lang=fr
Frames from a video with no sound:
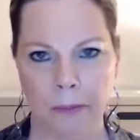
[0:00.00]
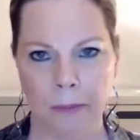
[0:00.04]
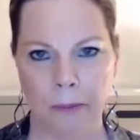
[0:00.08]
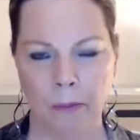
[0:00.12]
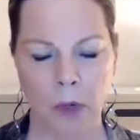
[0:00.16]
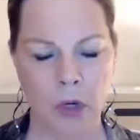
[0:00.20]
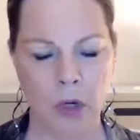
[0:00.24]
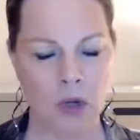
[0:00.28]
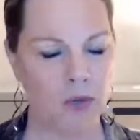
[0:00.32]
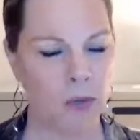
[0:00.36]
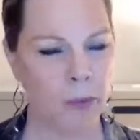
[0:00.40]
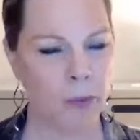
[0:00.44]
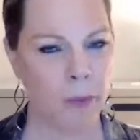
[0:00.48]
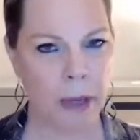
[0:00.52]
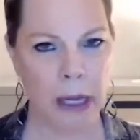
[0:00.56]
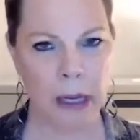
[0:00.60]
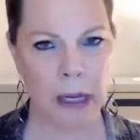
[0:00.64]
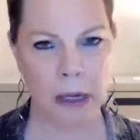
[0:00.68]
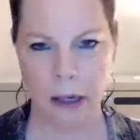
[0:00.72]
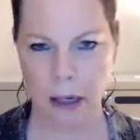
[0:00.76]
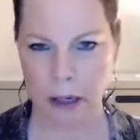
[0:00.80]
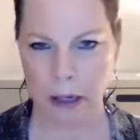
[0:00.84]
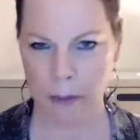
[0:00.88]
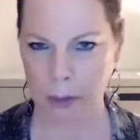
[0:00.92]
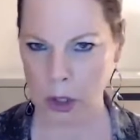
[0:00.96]
moi, je vous
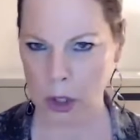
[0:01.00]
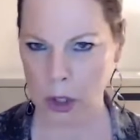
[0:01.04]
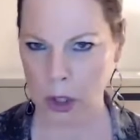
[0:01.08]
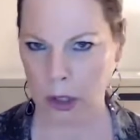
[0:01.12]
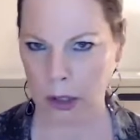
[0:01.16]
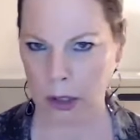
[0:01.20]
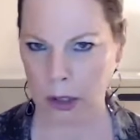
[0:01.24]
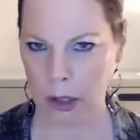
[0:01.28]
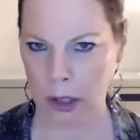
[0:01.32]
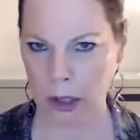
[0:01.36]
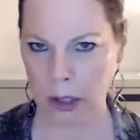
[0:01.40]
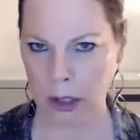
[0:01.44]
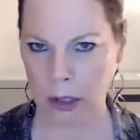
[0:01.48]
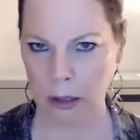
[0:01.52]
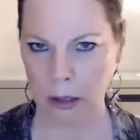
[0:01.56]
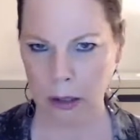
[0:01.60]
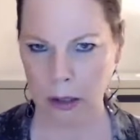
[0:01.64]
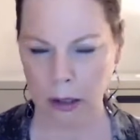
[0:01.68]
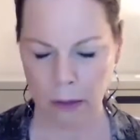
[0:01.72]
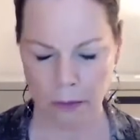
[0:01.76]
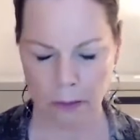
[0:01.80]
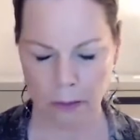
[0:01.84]
parle émotionnel,